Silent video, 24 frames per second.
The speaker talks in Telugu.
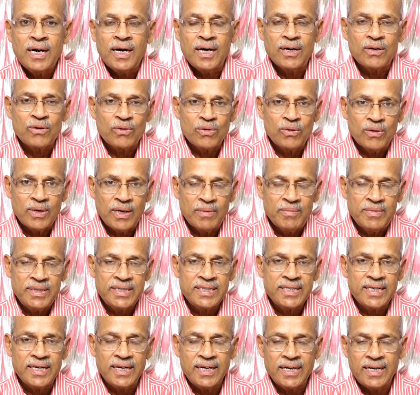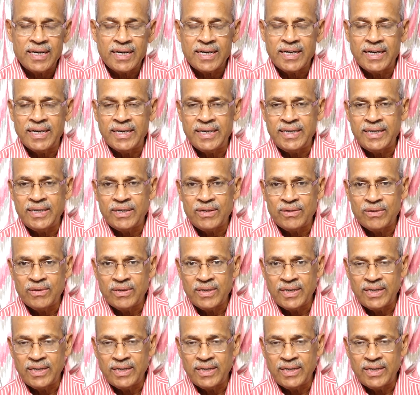అటు అమిత్ షా గారు కానీ ఇటు